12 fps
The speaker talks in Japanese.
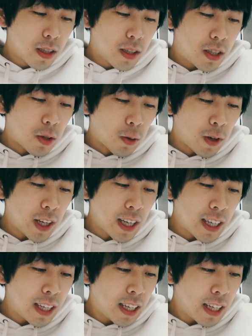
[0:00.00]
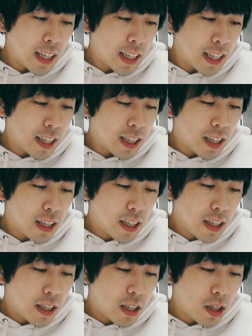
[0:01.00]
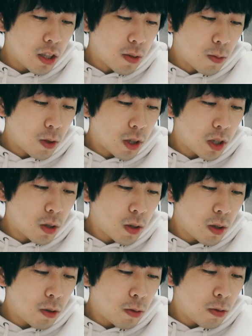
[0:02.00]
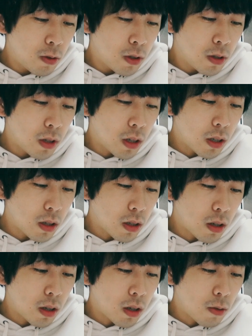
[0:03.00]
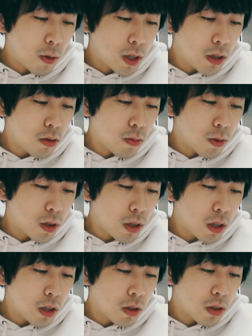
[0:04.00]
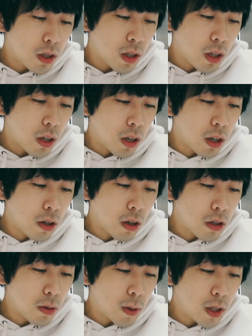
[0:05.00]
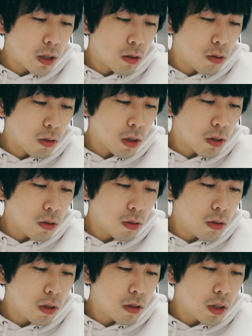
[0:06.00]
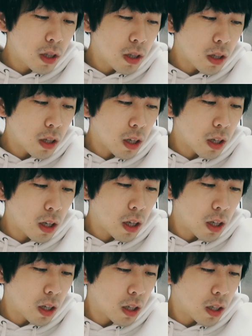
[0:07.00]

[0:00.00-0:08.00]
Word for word: そりゃあね確か昔は容量少なかったからわざと難しくして長く遊ばせるとかそういう理由じゃなかったっけへ